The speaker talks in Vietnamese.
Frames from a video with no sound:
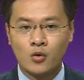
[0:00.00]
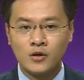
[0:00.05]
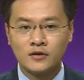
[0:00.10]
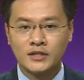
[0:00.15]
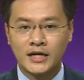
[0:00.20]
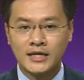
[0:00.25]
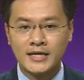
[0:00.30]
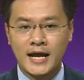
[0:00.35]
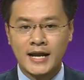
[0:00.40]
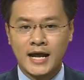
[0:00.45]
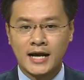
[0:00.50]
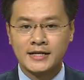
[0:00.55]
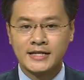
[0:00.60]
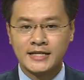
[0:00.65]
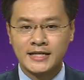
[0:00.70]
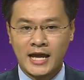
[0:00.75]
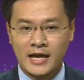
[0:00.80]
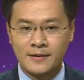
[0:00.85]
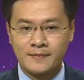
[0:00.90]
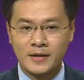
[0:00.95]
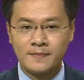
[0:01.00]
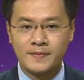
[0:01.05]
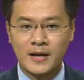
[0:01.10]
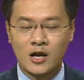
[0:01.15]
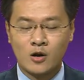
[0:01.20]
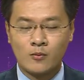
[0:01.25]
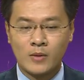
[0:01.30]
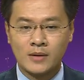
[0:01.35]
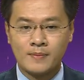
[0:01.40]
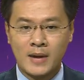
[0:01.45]
Quốc tế Đà Nẵng DFF
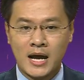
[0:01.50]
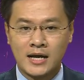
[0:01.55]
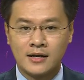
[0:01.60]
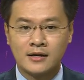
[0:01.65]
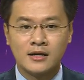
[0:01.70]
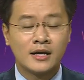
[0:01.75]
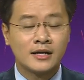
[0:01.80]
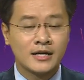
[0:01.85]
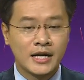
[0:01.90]
2023